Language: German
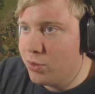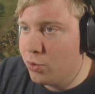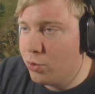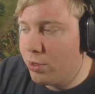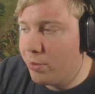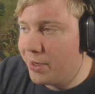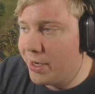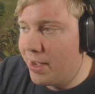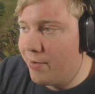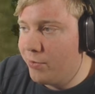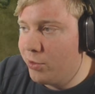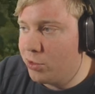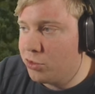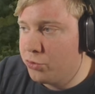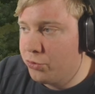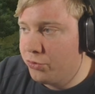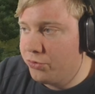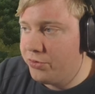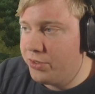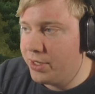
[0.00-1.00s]
zurück, weil da haben wir noch
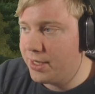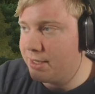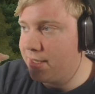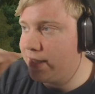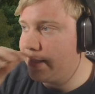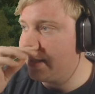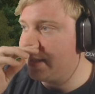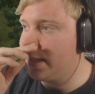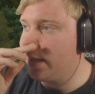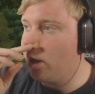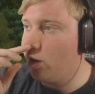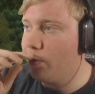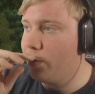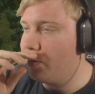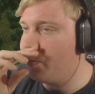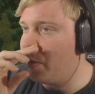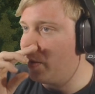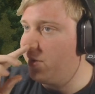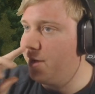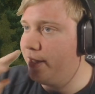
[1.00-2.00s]
so viel, dass ich das, glaube
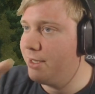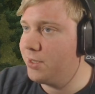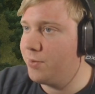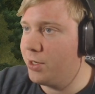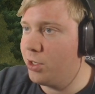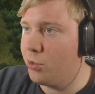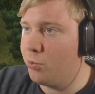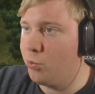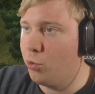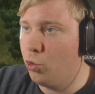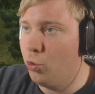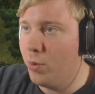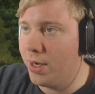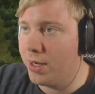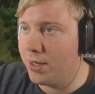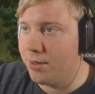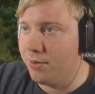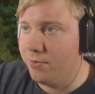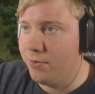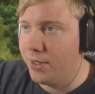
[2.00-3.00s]
ich, beim nächsten Mal noch
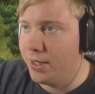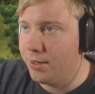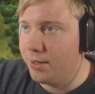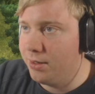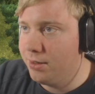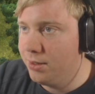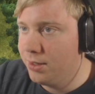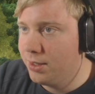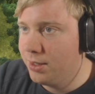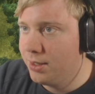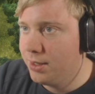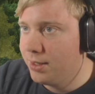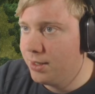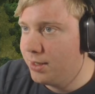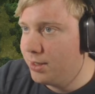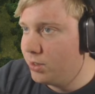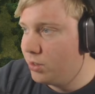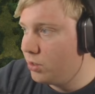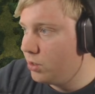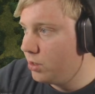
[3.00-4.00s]
beobachten werde.
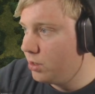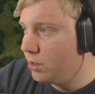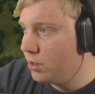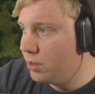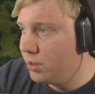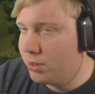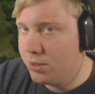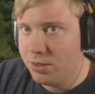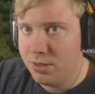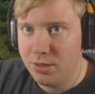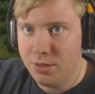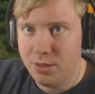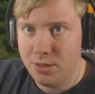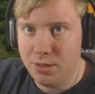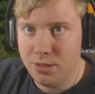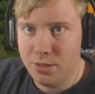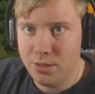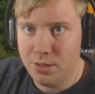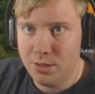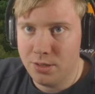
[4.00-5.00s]
Ein Mitspieler
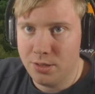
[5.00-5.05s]
übernimmt